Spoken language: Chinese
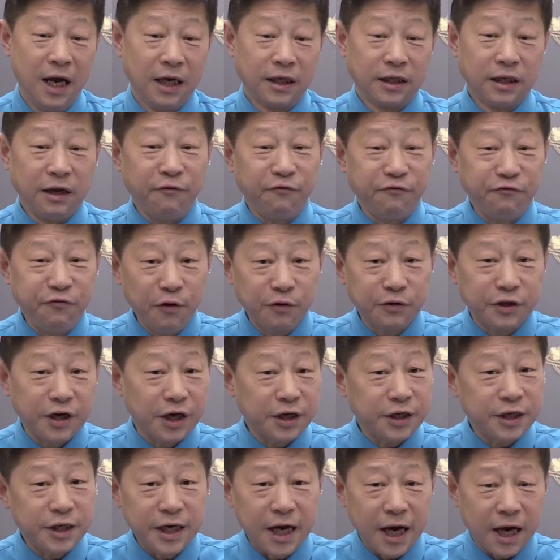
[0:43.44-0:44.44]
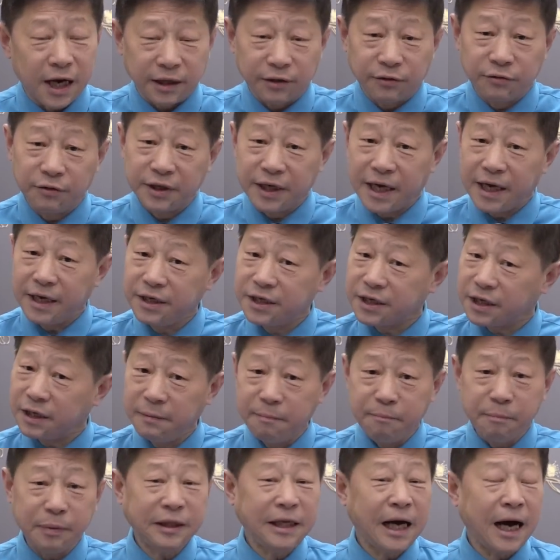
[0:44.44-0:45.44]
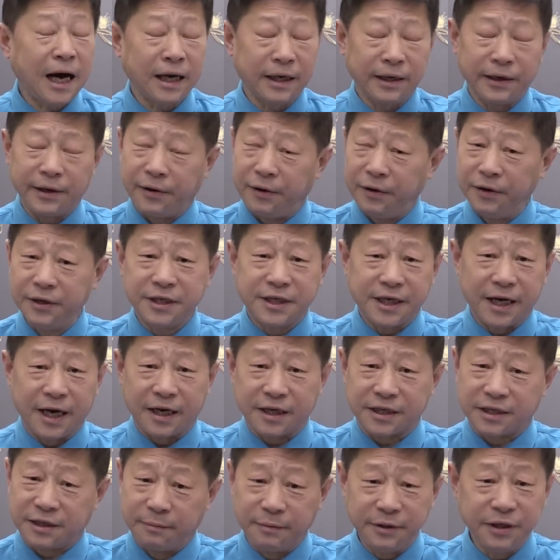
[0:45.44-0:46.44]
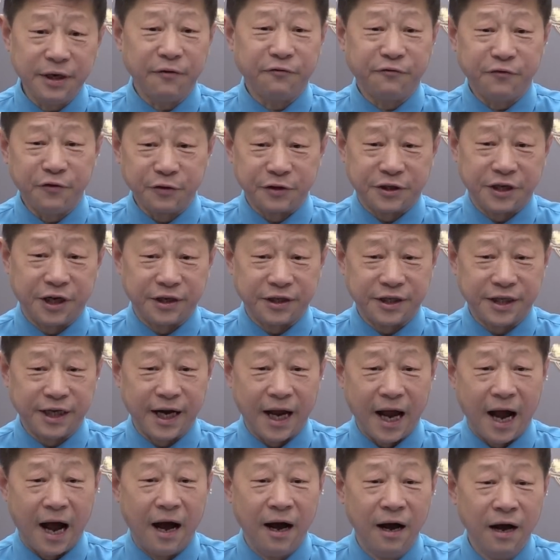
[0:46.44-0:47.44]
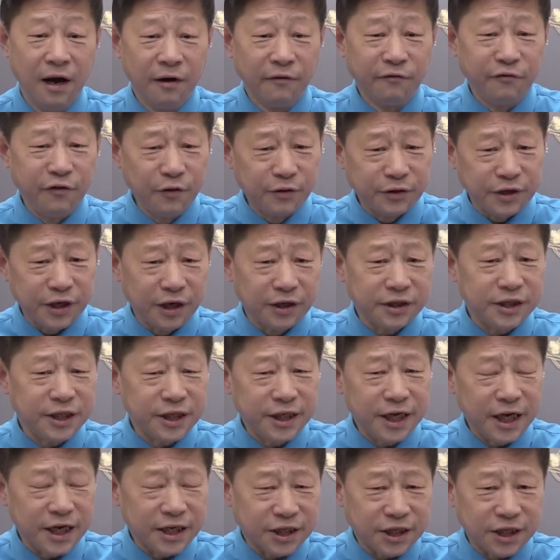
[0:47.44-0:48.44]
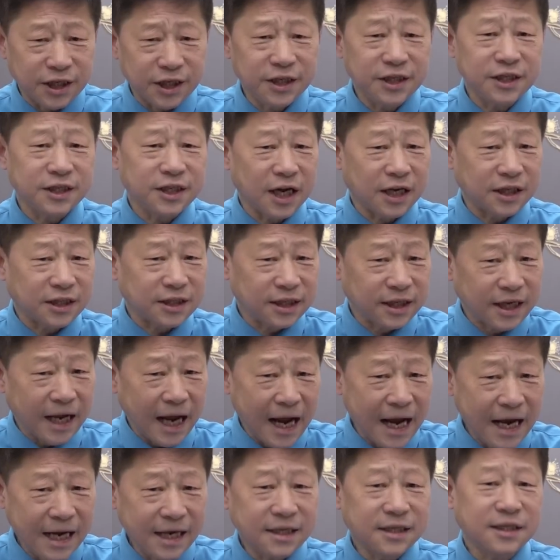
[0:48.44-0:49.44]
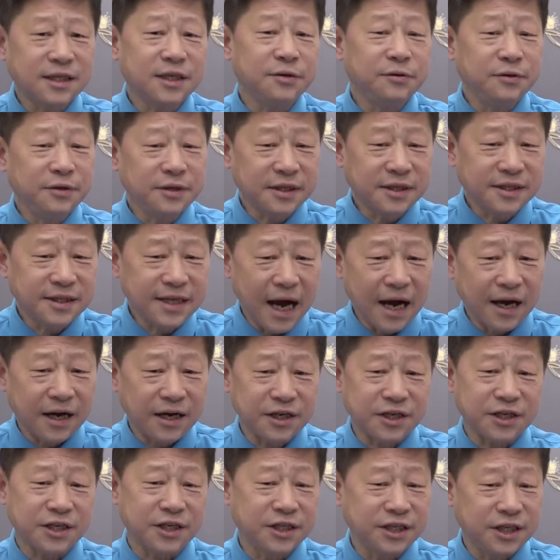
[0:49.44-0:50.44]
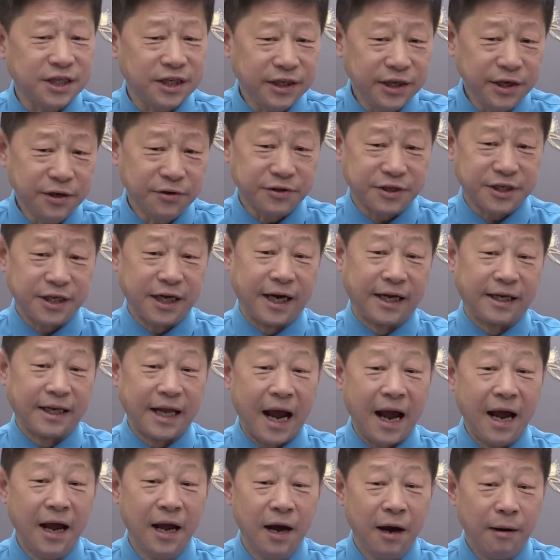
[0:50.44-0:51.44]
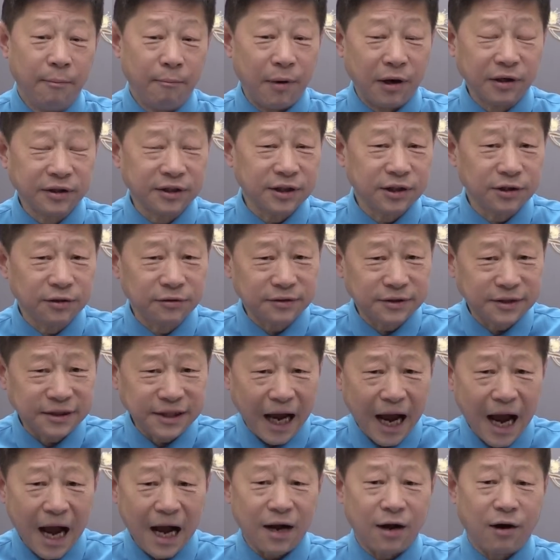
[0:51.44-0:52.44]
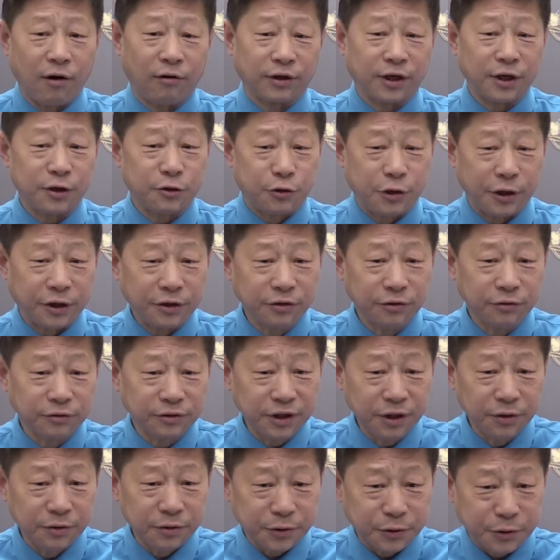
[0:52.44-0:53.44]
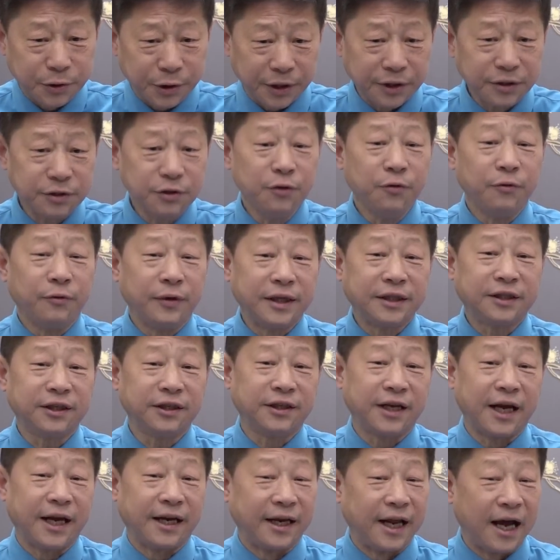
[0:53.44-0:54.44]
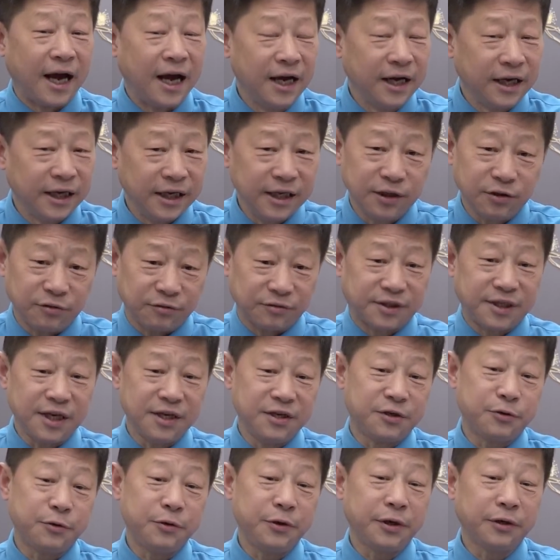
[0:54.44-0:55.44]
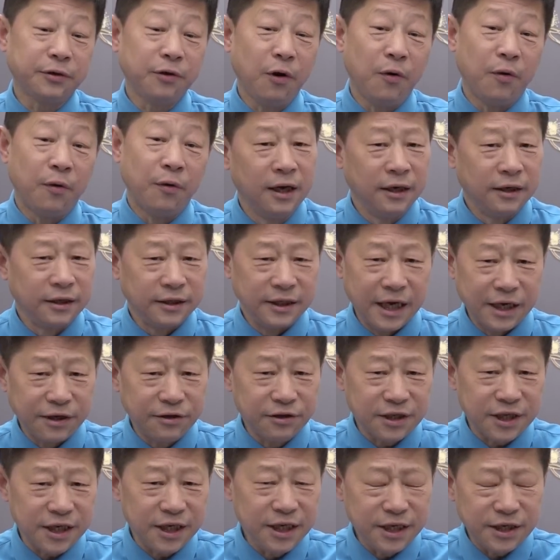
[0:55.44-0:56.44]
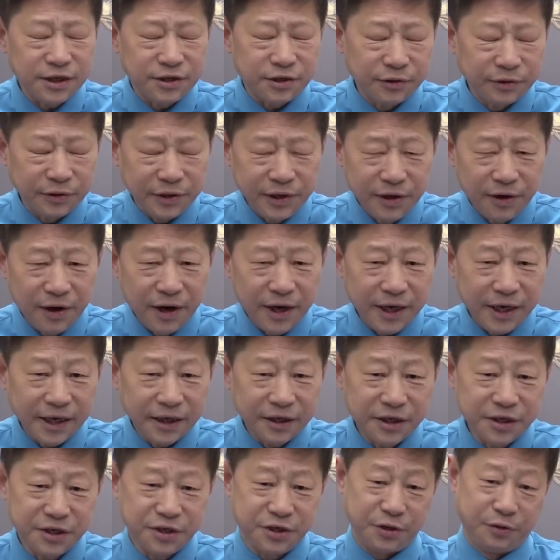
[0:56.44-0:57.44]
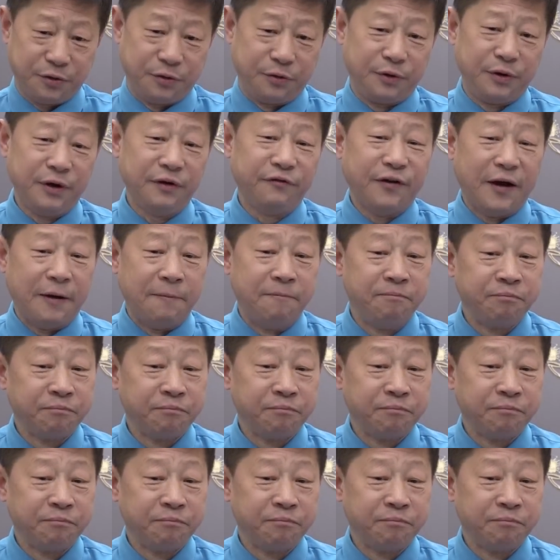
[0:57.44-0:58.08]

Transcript: 那枫桥经验很多年轻人不太了解啊，什么叫枫桥经验？枫桥经验实际上是来自于上个世纪六十年代毛泽东大搞的群众斗群众为特点的一种政治运动，也就是一九六二年的九月份，